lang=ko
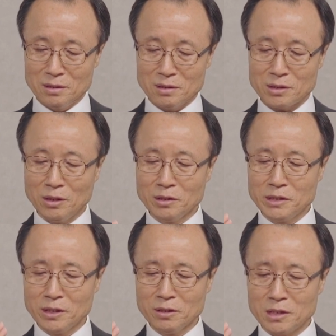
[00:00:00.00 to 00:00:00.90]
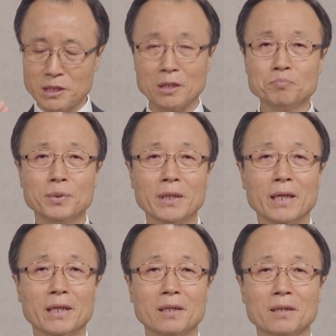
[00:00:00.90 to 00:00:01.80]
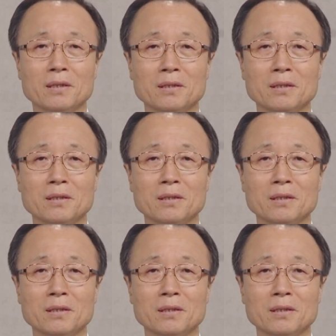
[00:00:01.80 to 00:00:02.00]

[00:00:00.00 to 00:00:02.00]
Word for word: 성경 전편에